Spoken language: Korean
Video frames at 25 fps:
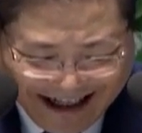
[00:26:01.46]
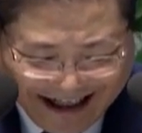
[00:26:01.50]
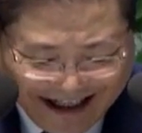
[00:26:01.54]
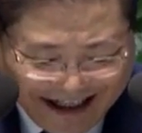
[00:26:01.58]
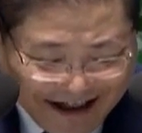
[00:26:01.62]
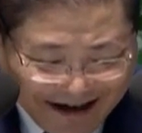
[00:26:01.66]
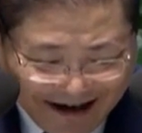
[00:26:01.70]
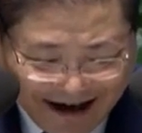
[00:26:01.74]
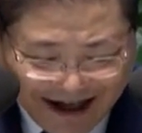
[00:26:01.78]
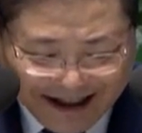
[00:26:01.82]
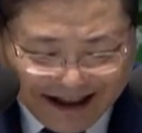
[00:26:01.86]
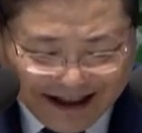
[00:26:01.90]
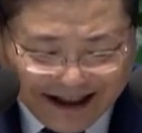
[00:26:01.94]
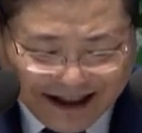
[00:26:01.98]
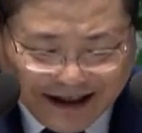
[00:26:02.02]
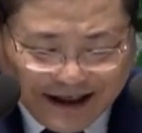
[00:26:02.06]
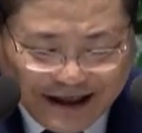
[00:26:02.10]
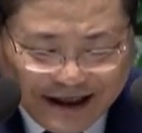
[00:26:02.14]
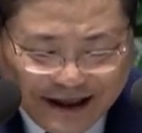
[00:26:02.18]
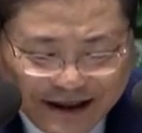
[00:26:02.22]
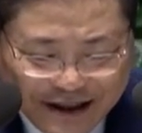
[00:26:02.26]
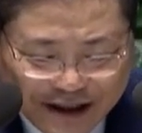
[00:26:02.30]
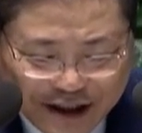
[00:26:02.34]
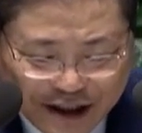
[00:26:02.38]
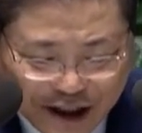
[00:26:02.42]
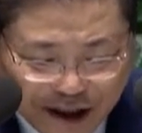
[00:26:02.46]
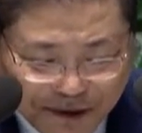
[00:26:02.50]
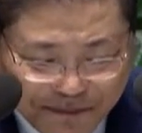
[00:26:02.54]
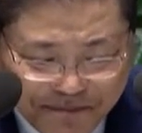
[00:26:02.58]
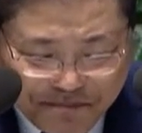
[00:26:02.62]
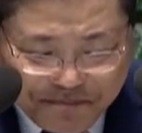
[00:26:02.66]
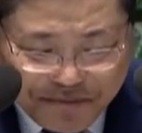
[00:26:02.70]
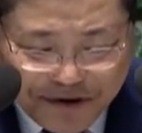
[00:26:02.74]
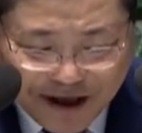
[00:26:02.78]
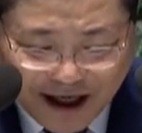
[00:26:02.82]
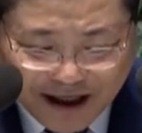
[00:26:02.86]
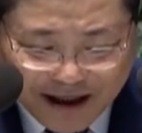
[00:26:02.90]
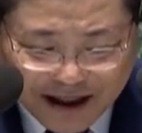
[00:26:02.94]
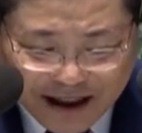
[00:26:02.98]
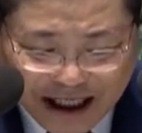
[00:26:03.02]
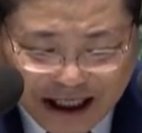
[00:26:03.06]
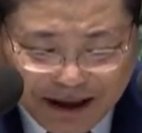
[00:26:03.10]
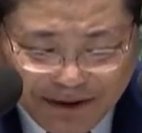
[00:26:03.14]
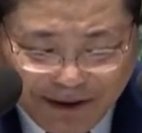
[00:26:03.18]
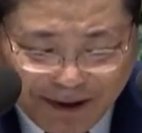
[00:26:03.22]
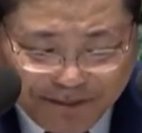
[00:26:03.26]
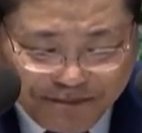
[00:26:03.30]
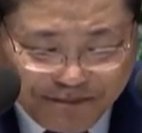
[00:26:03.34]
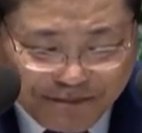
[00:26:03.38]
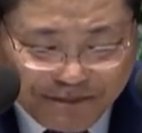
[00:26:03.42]
이러한 신비한
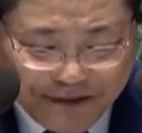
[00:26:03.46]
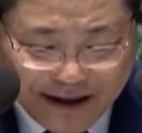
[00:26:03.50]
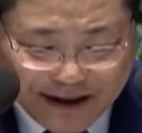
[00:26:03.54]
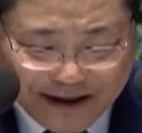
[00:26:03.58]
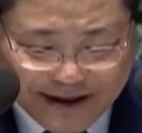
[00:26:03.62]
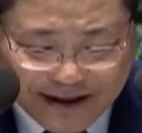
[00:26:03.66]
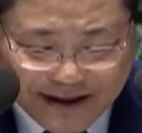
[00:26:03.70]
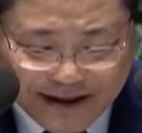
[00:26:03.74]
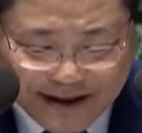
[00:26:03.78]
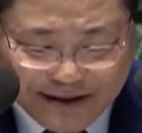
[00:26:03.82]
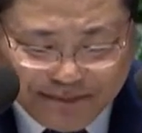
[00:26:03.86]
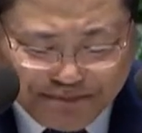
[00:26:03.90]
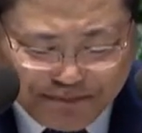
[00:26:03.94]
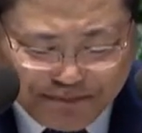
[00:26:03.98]
은혜와 미스,